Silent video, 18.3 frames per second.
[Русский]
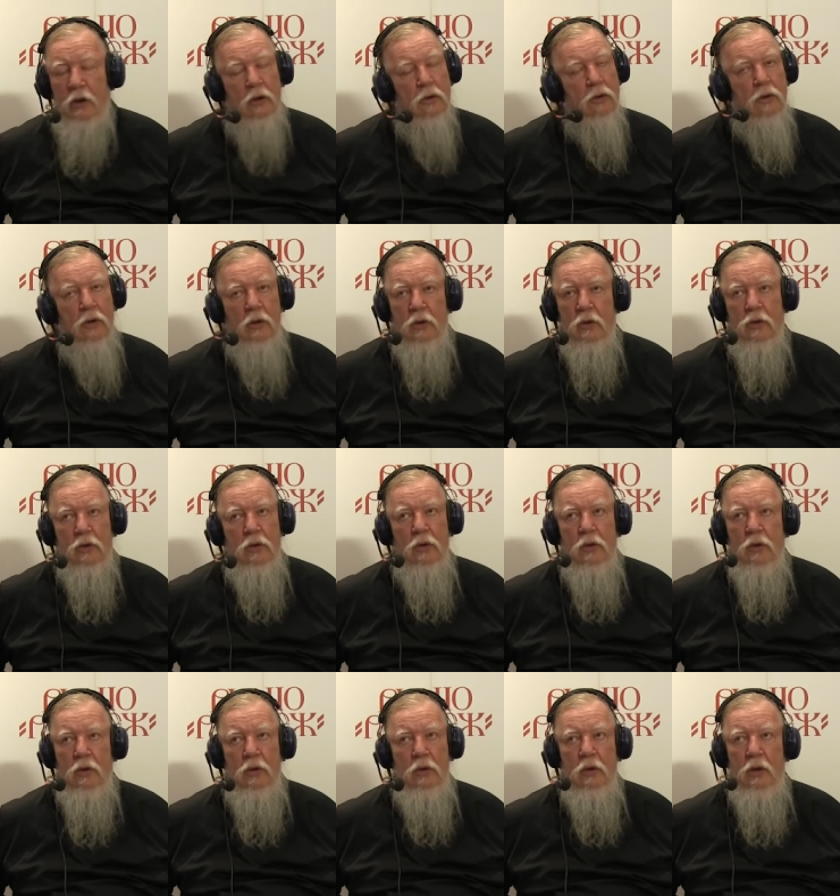Нет, конечно,
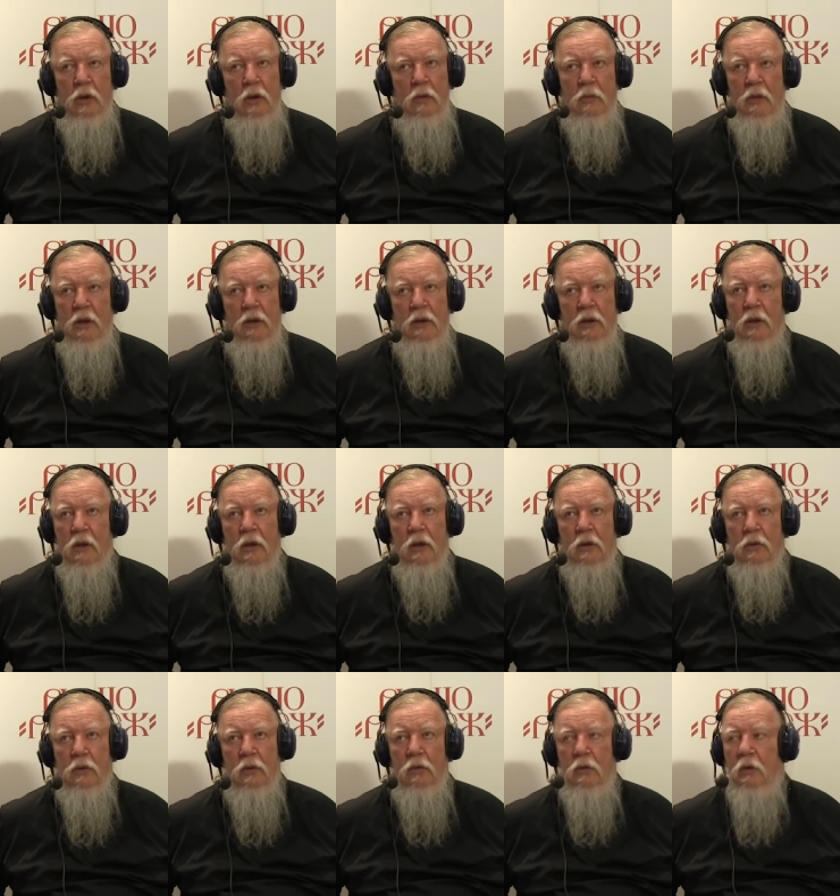не имеет
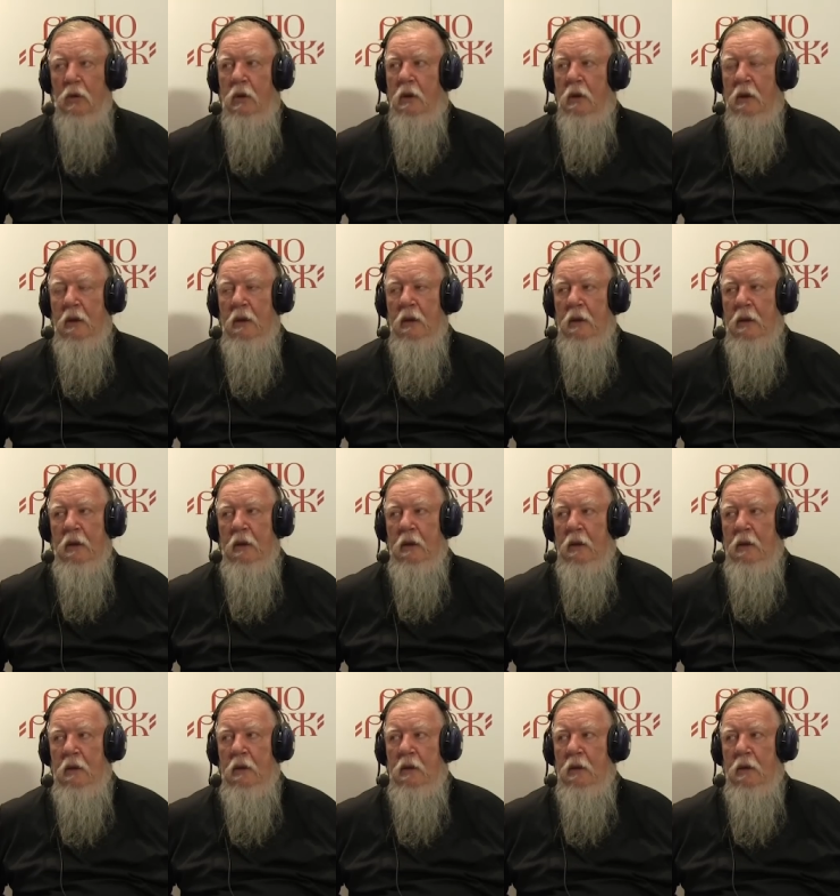никакого
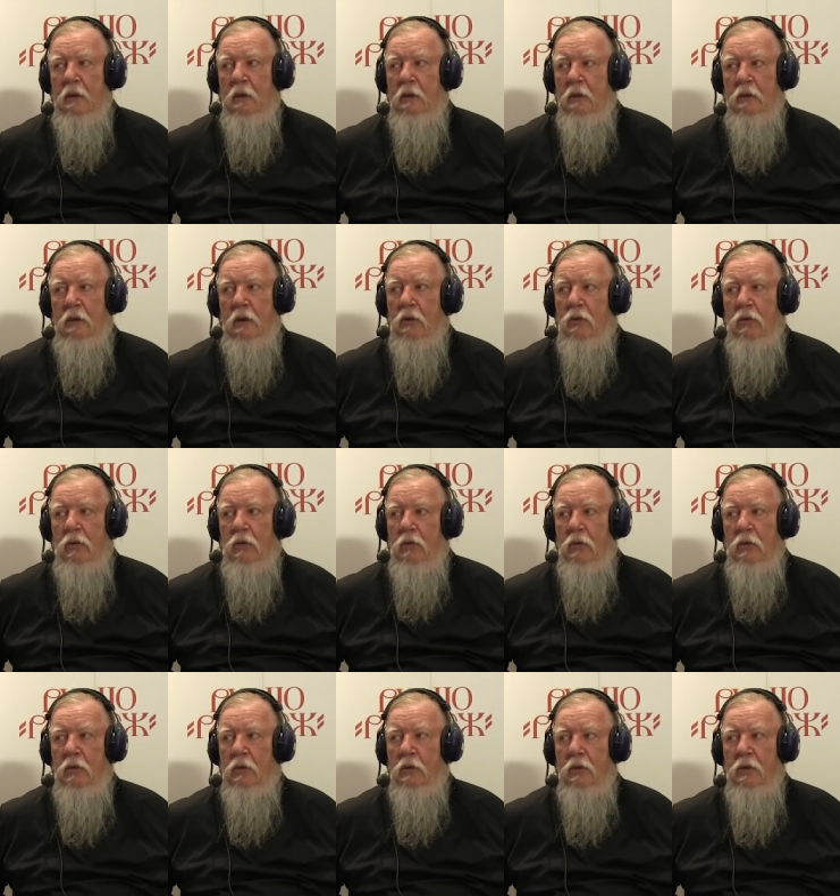э,
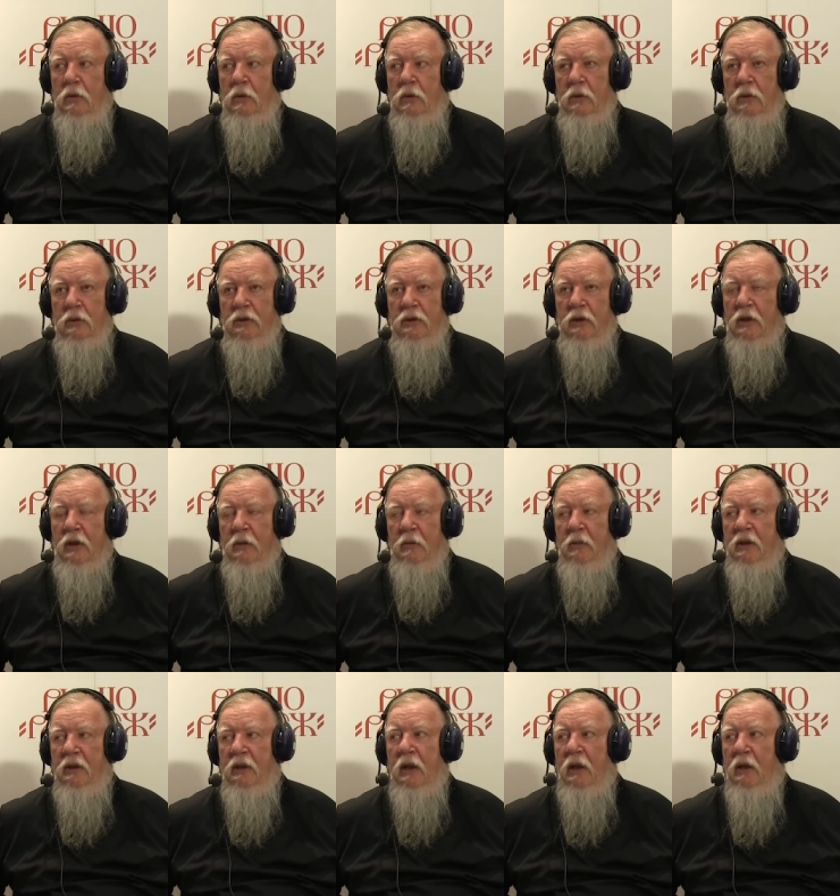такого
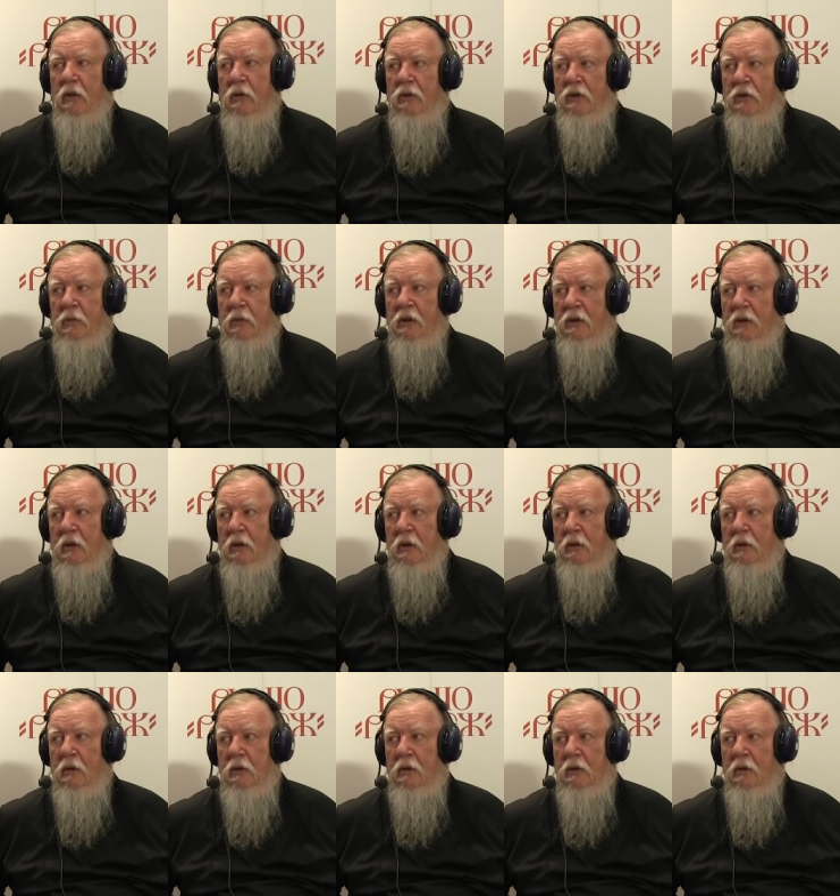сакраментального смысла.